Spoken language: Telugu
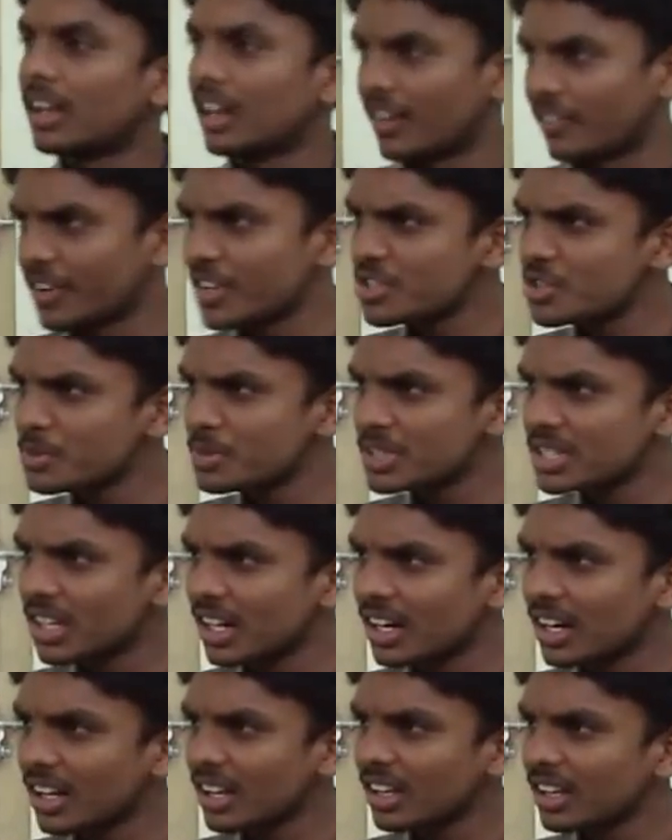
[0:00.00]
రిఫరెన్స్
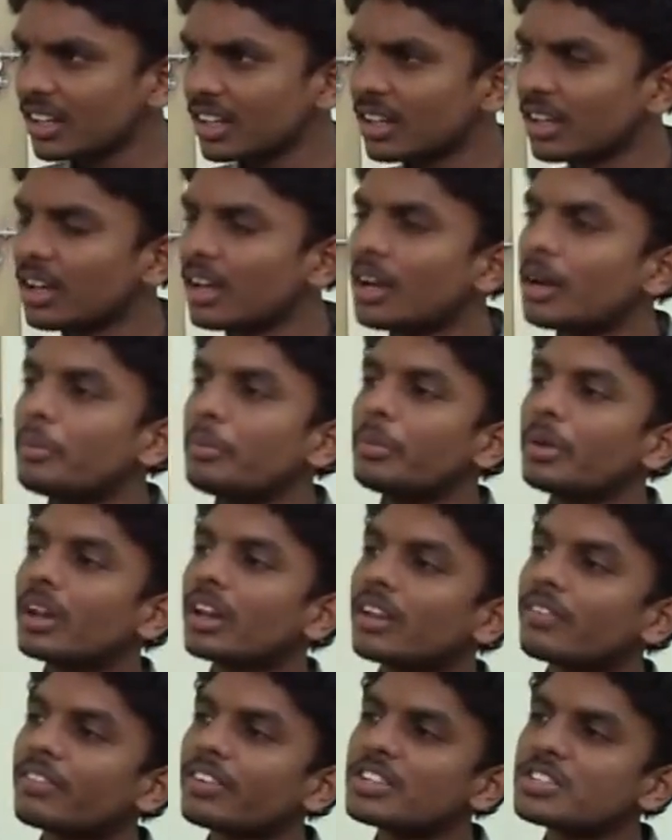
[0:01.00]
చూపించగలరా మీరు
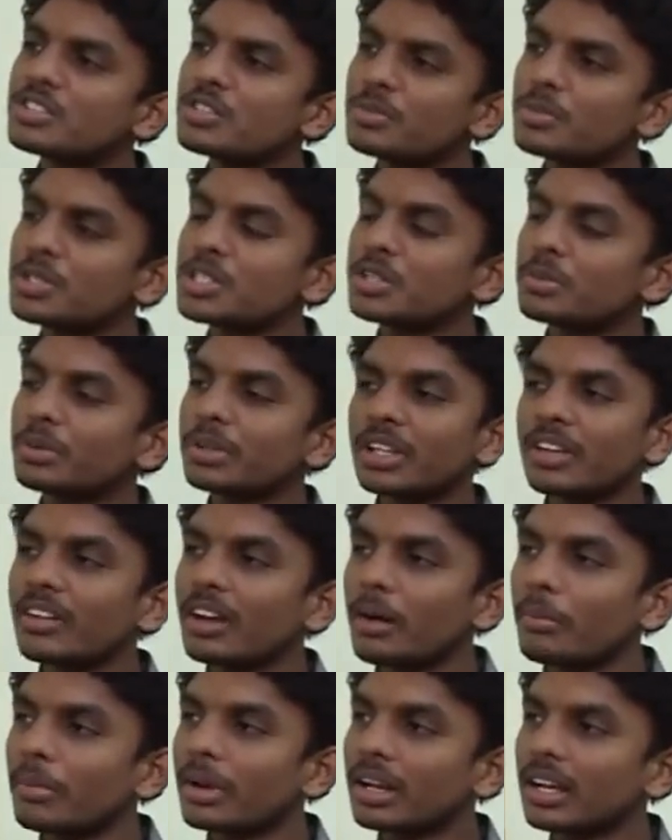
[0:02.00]
రిఫరెన్స్ చూపించకపోతే ఏమైనా
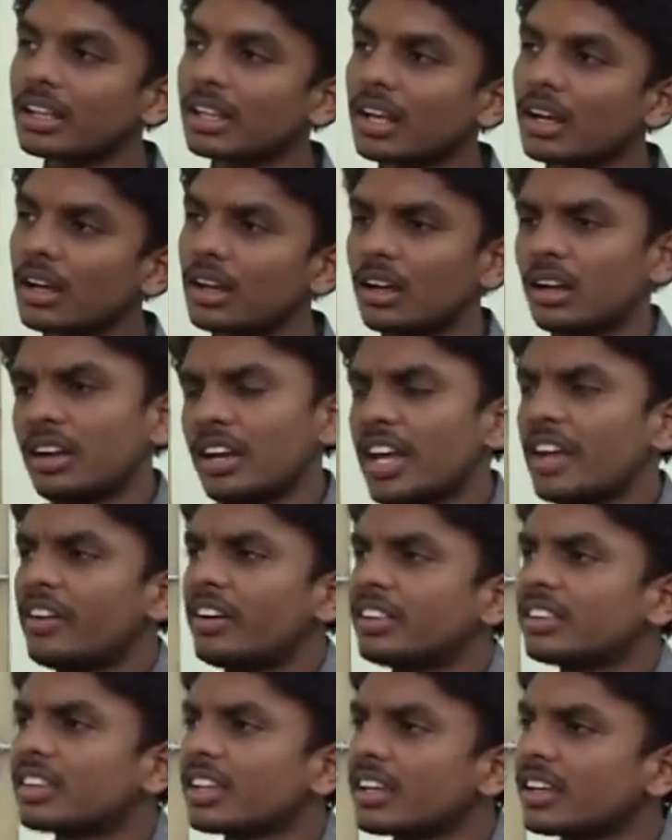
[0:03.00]
అమ్మరు కదా నేను
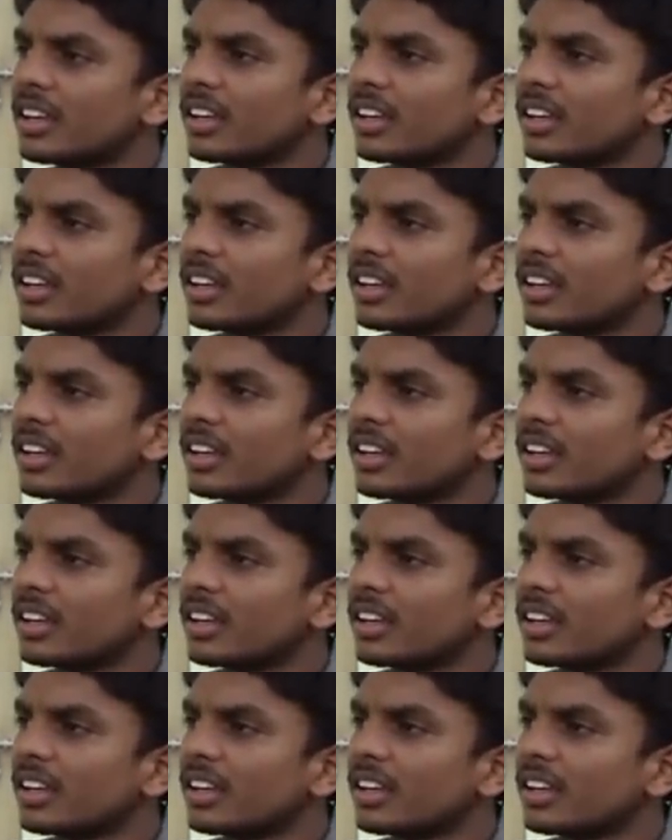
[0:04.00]
అంతే